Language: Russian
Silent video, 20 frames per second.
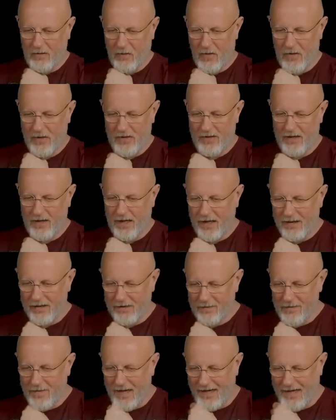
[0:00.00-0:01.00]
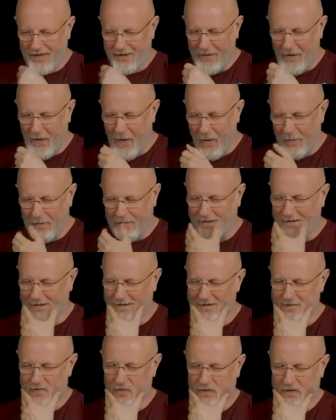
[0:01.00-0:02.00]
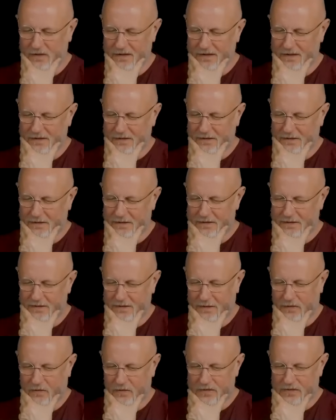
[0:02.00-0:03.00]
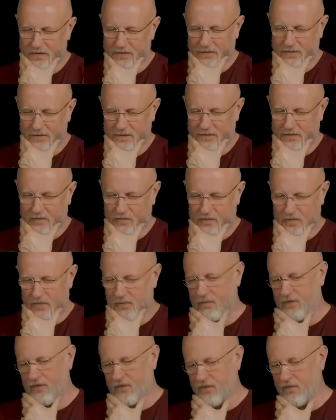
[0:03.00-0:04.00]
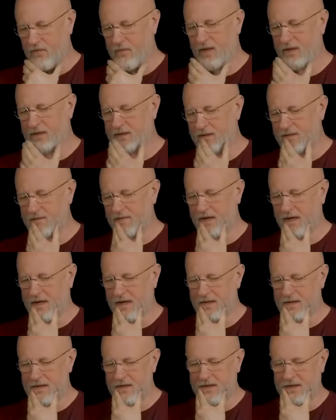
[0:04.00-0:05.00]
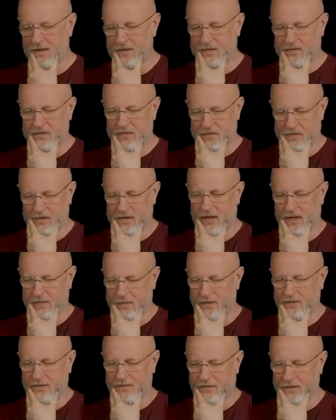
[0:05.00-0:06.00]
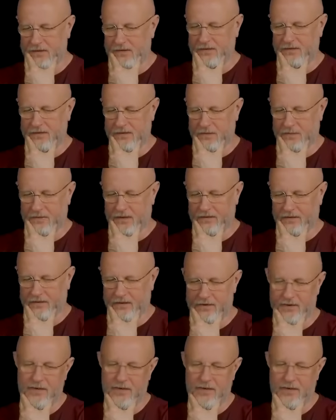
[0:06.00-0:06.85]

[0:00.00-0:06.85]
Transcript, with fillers: Кор- Кармано про разбор деятельности находчивого и дружелюбного умельца извлекать деньги из чужих карманов Илона Маска?